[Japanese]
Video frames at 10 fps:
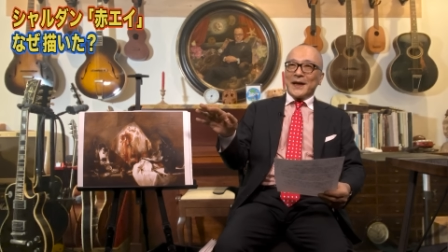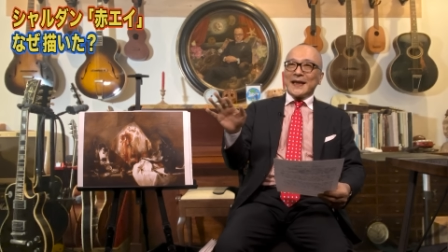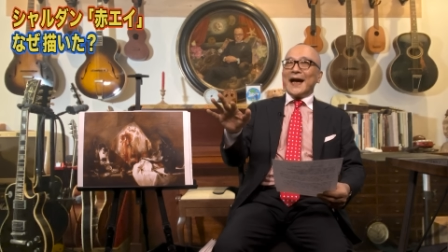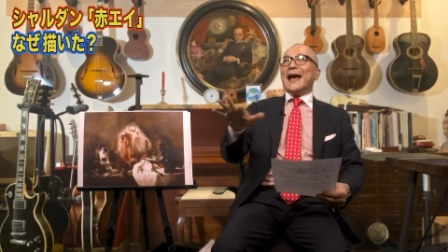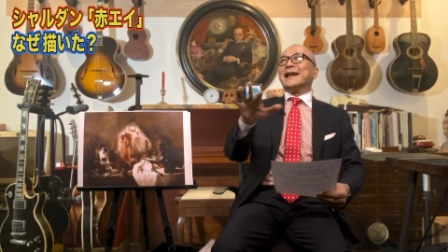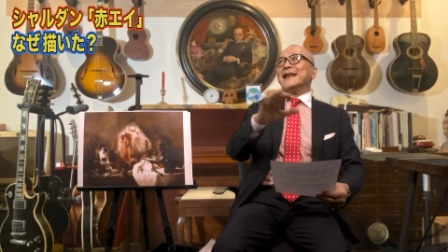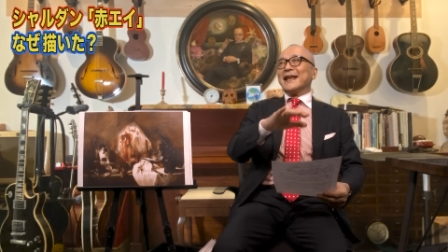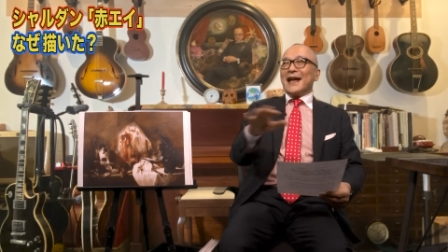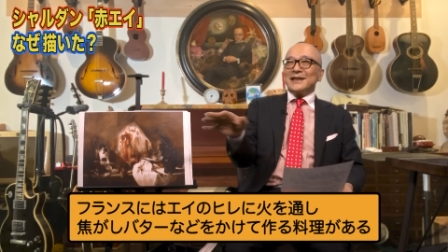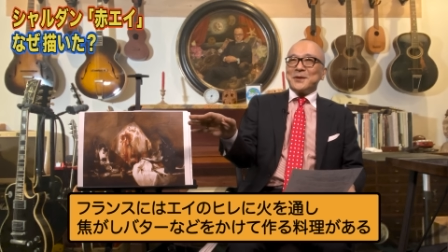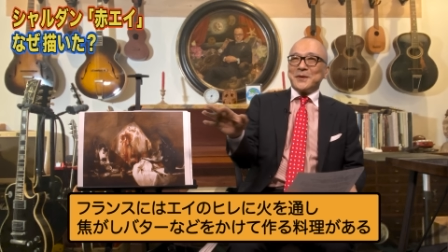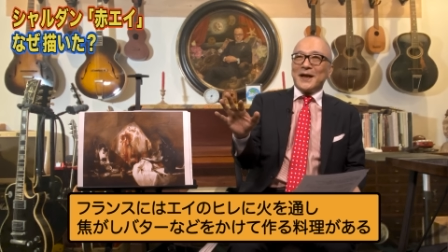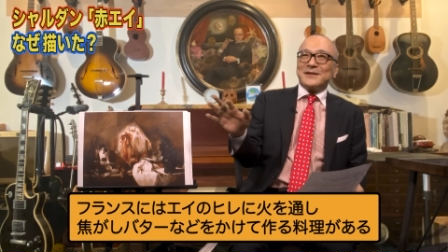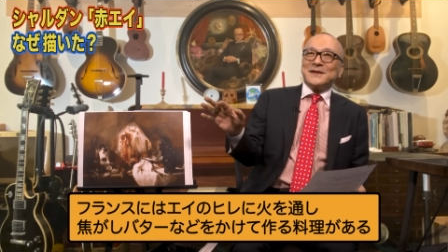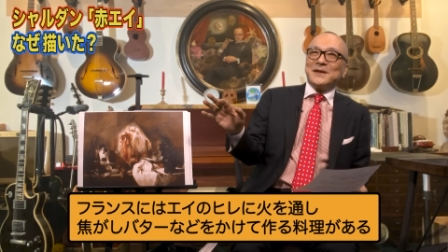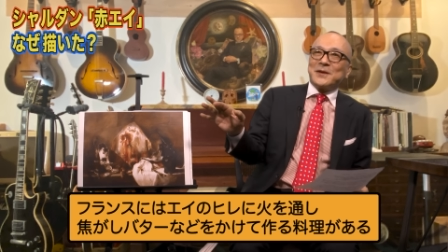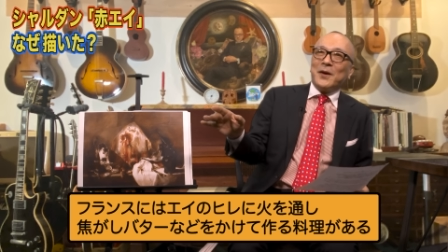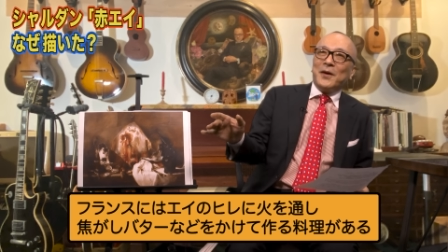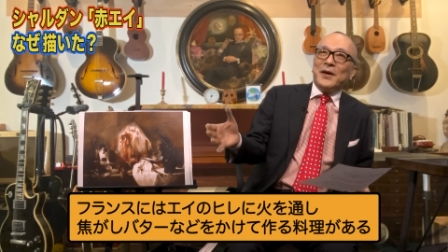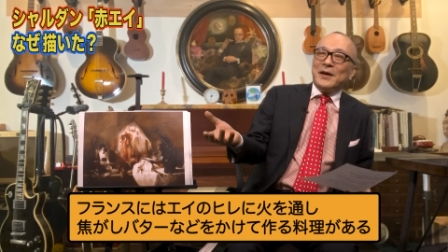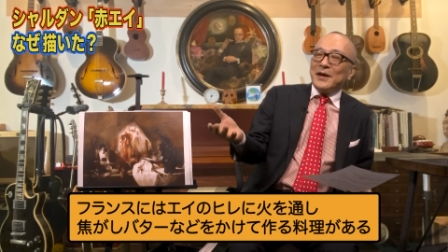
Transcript: バター焼きだな直訳すると、